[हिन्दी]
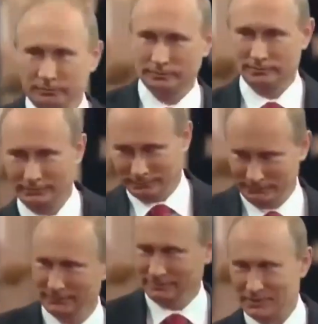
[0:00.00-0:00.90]
दिलचस्प
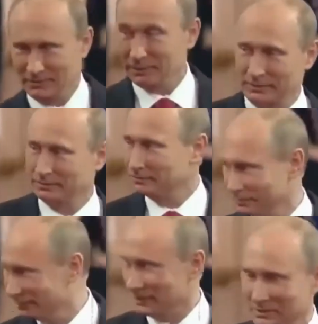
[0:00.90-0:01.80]
है
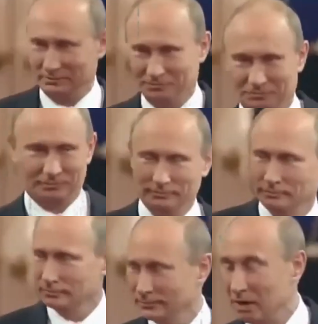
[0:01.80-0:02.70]
जब वो मीटिंग्स
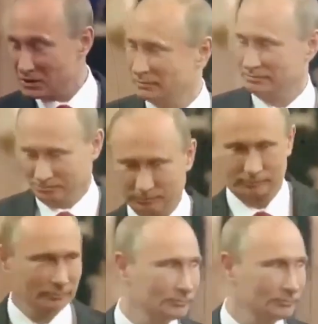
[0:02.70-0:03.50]
में जाता है तो